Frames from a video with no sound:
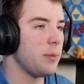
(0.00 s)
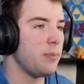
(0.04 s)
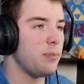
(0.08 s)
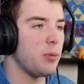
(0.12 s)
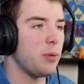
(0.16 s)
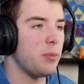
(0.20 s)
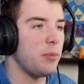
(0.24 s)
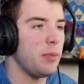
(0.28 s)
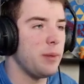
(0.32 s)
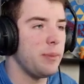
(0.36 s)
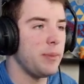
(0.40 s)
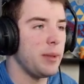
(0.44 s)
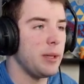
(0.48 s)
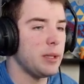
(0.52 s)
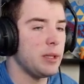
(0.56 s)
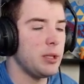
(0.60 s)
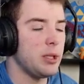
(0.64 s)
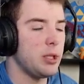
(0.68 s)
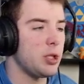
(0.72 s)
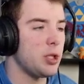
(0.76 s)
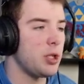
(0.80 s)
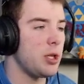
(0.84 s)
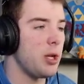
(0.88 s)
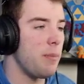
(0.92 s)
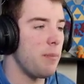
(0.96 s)

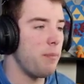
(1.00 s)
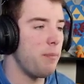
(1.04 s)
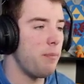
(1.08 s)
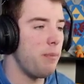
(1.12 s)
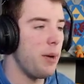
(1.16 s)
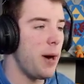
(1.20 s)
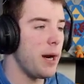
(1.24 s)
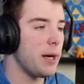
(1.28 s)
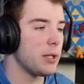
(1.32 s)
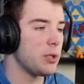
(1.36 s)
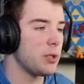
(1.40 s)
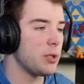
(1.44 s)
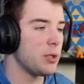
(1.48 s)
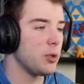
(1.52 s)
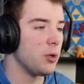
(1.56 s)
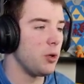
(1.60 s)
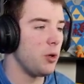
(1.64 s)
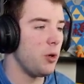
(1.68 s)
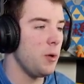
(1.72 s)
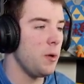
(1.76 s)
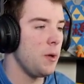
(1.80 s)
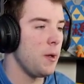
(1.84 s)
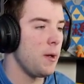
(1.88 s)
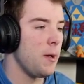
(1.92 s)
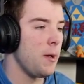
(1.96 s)
problematyczne
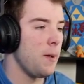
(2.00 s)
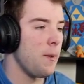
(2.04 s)
bardzo,